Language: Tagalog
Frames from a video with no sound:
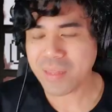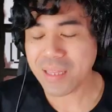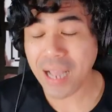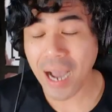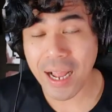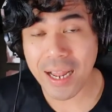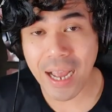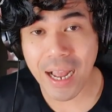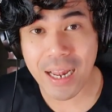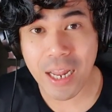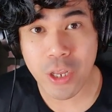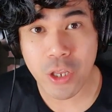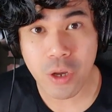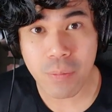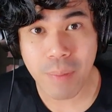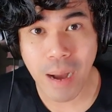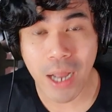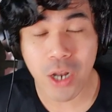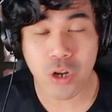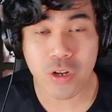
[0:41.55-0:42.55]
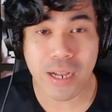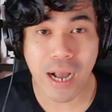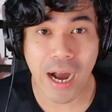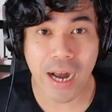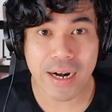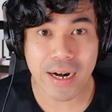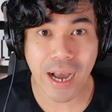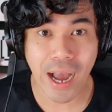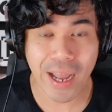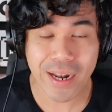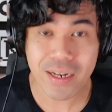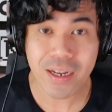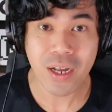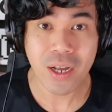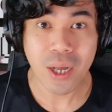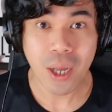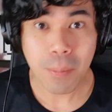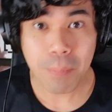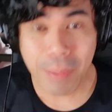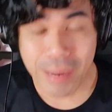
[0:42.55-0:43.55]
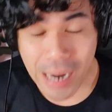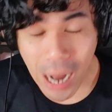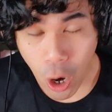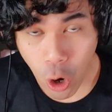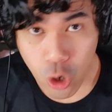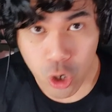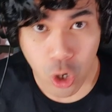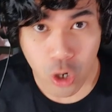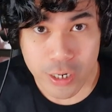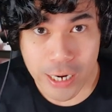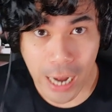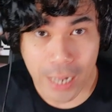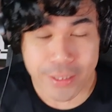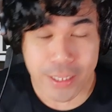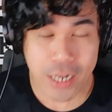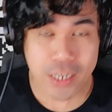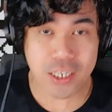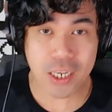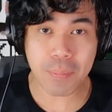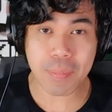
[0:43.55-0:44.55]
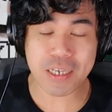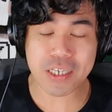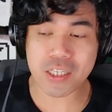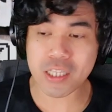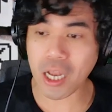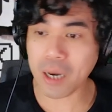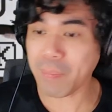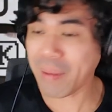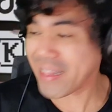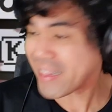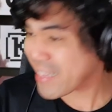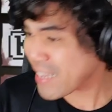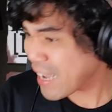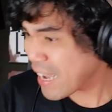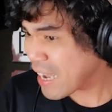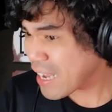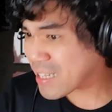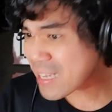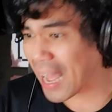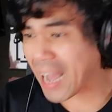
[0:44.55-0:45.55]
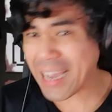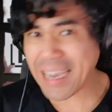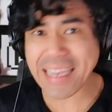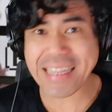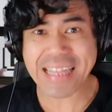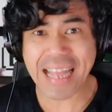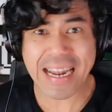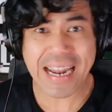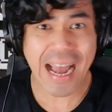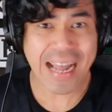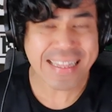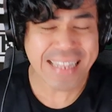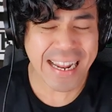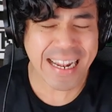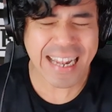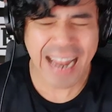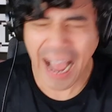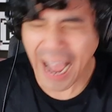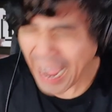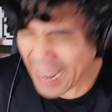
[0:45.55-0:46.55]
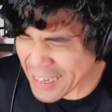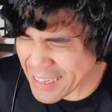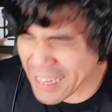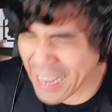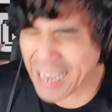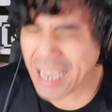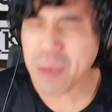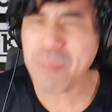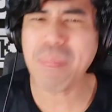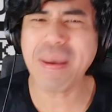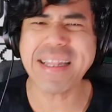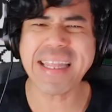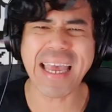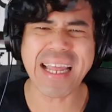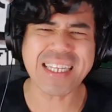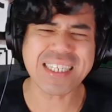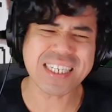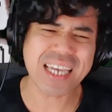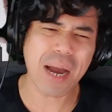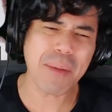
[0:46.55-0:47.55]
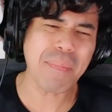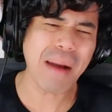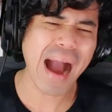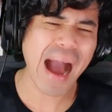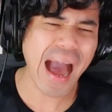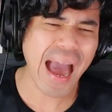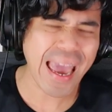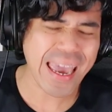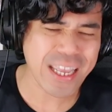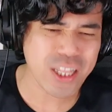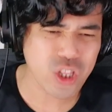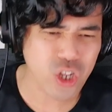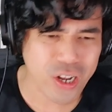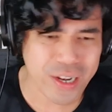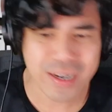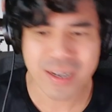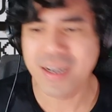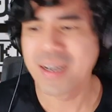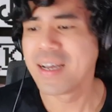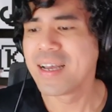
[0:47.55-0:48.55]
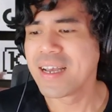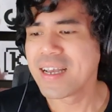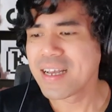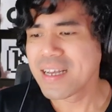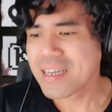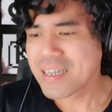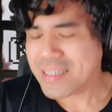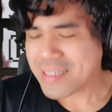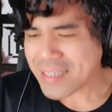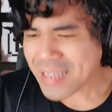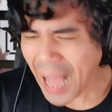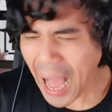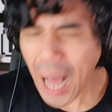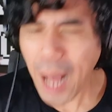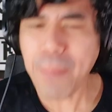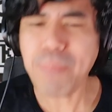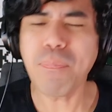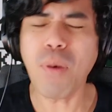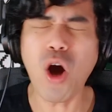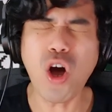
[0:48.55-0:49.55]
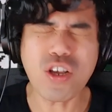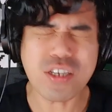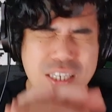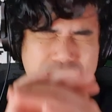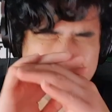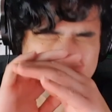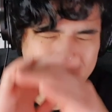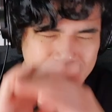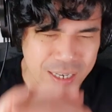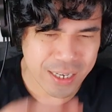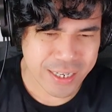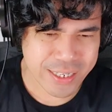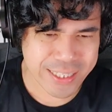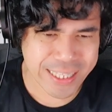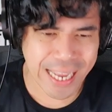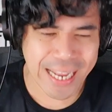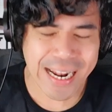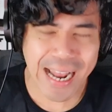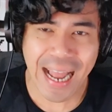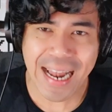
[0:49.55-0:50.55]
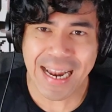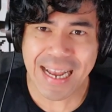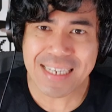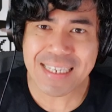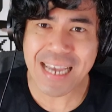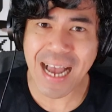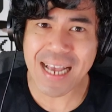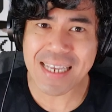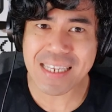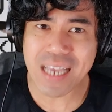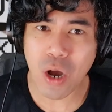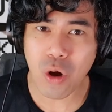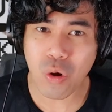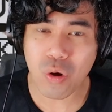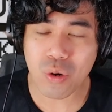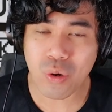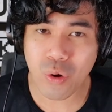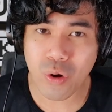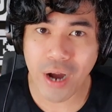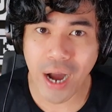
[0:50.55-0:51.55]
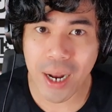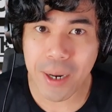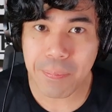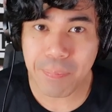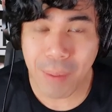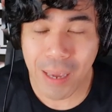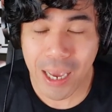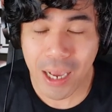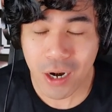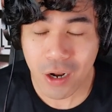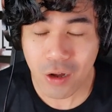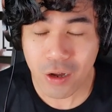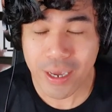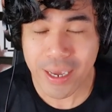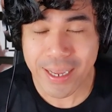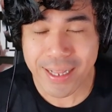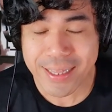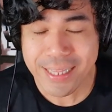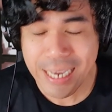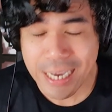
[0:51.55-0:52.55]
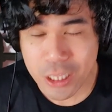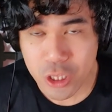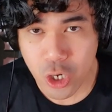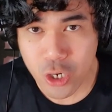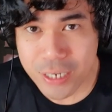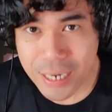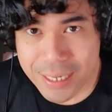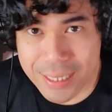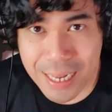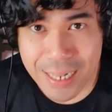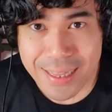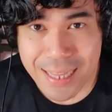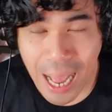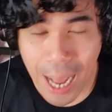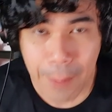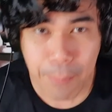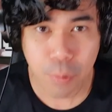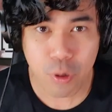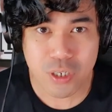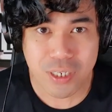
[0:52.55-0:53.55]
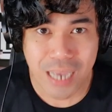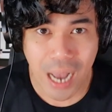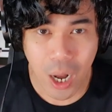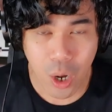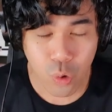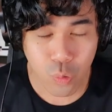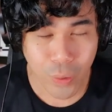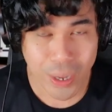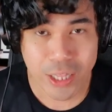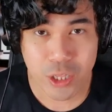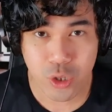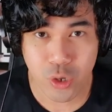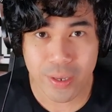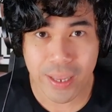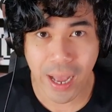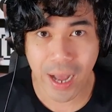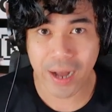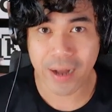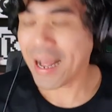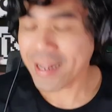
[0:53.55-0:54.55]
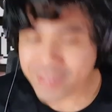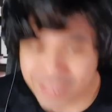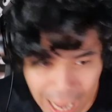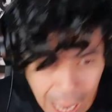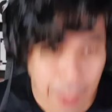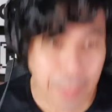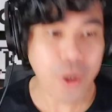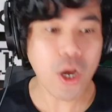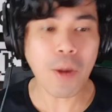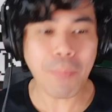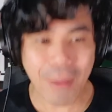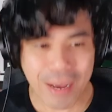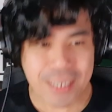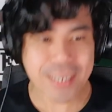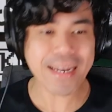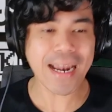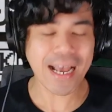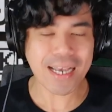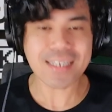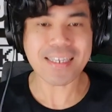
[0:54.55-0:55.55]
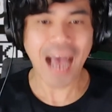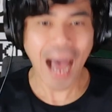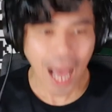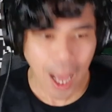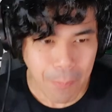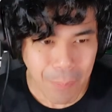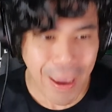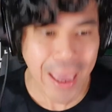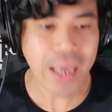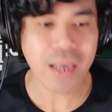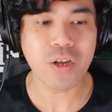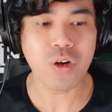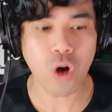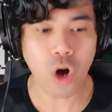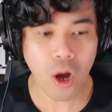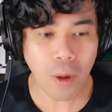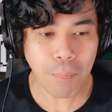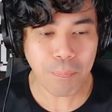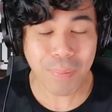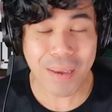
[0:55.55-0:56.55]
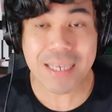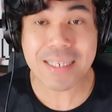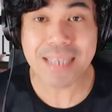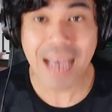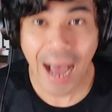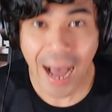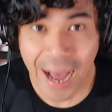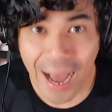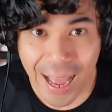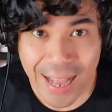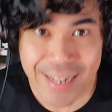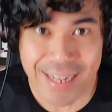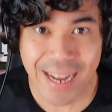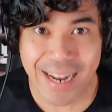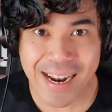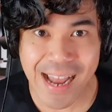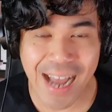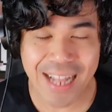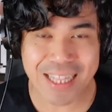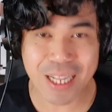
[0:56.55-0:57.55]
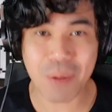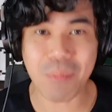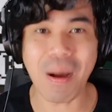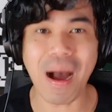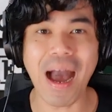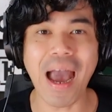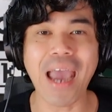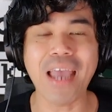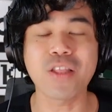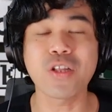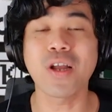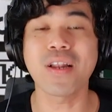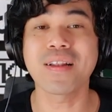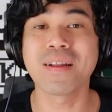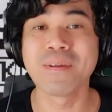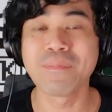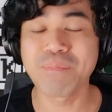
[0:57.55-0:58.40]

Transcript: Naalala nyo ba no nakaraan, pinakulong natin si Mr. Mit. Nakita natin lahat ng ebidensya mga idol. Tapos, dinala siya sa kulungan. Pero hindi doon natatapos ang kwento niya. Ang dami ko pa sinasabi! Umpisahan na natin mga idol.